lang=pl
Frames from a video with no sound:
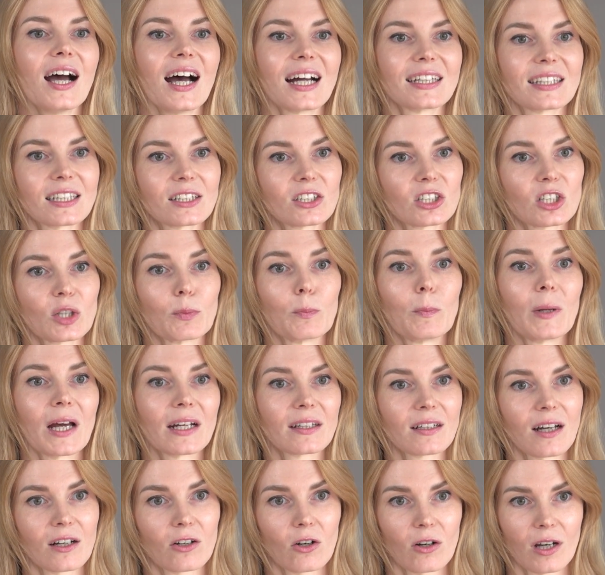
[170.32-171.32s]
a także
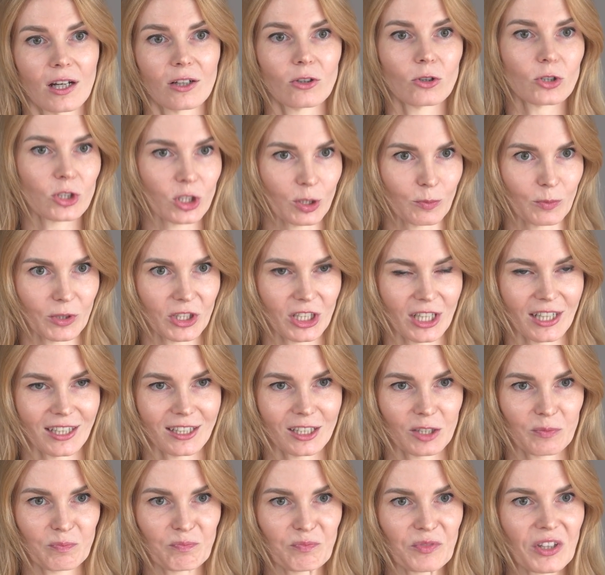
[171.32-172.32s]
Blanka
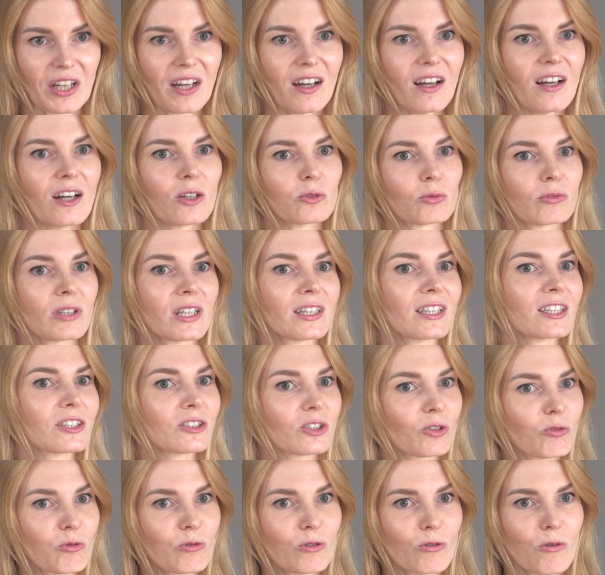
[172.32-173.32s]
Kolago-Szymczak. Tutaj na
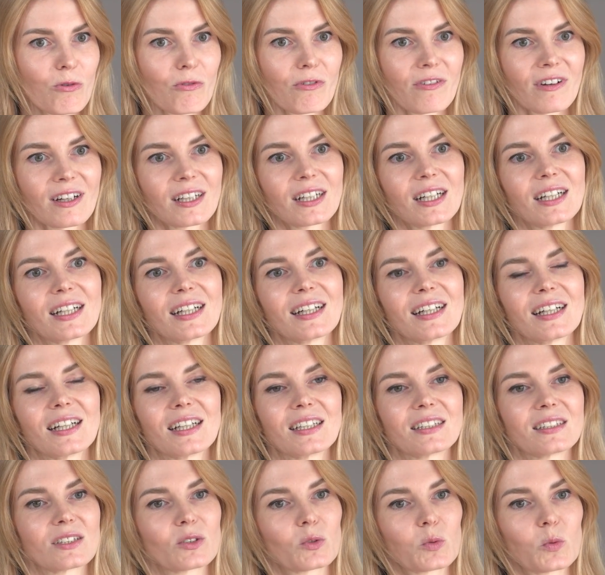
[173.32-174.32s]
szczególną uwagę
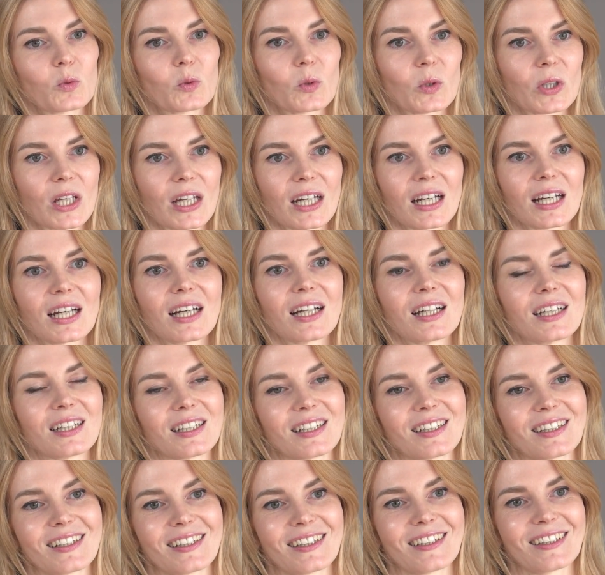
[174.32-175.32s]
zasługuje e,
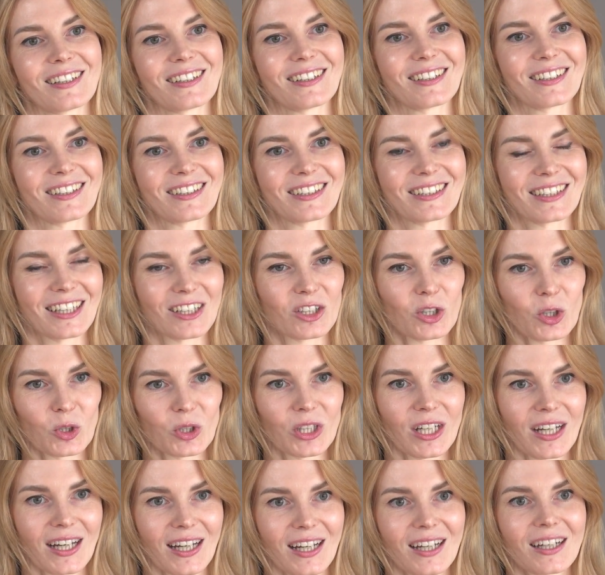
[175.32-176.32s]

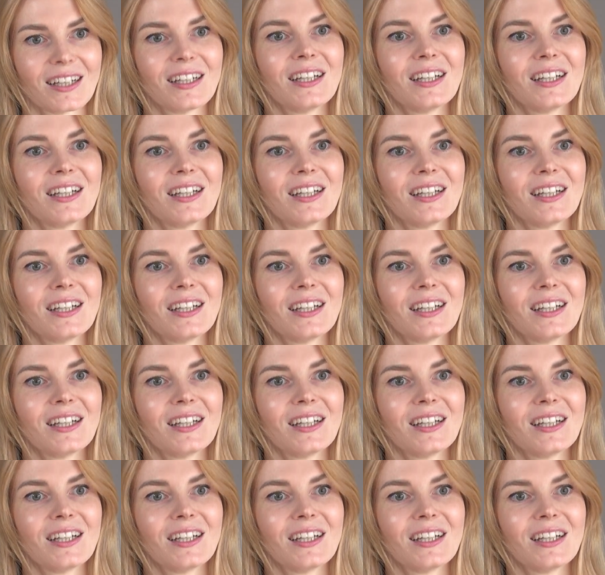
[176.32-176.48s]
nagroda